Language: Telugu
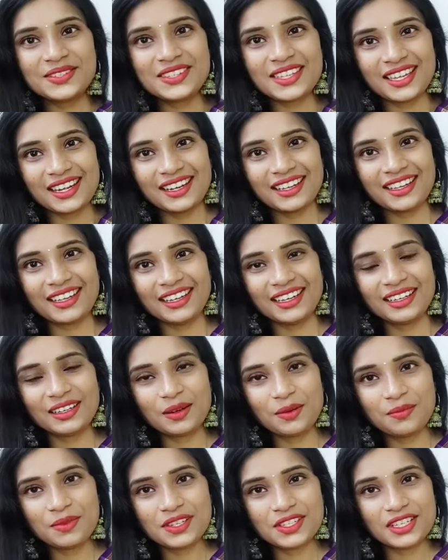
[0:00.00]
సరే కలర్
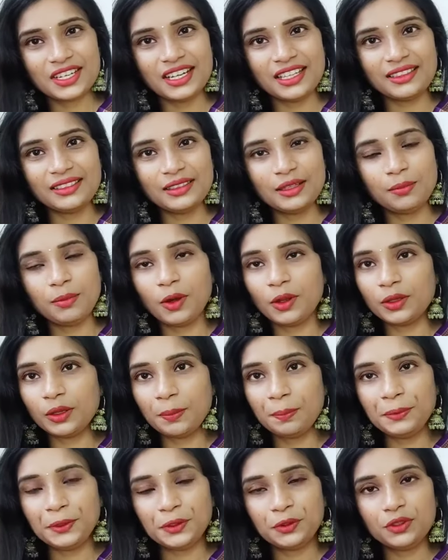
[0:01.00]
కాంబినేషన్ ఎంత బాగుందో
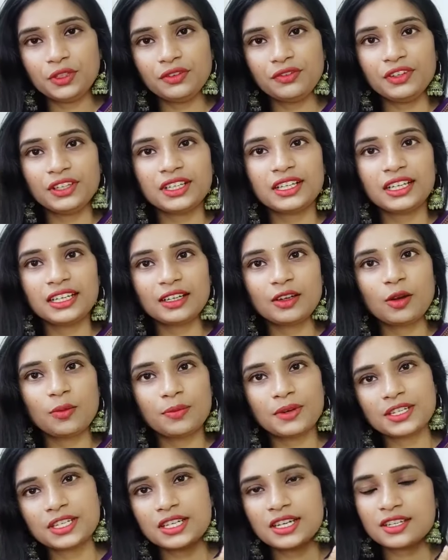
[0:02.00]
బ్యూటిఫుల్ కలర్
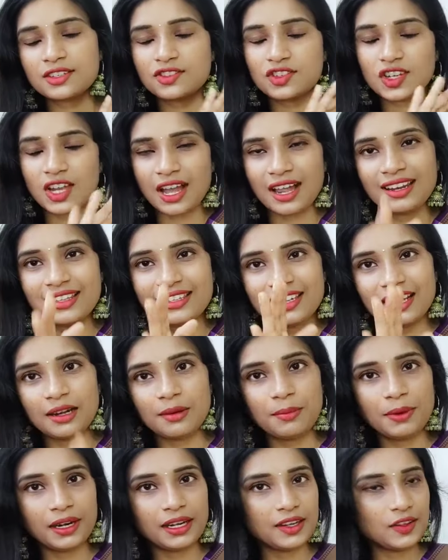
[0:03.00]
కాంబినేషన్ నాకు చాలా చాలా
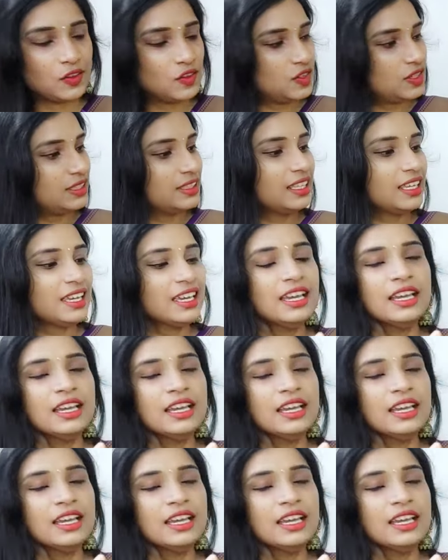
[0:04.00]
బాగా నచ్చింది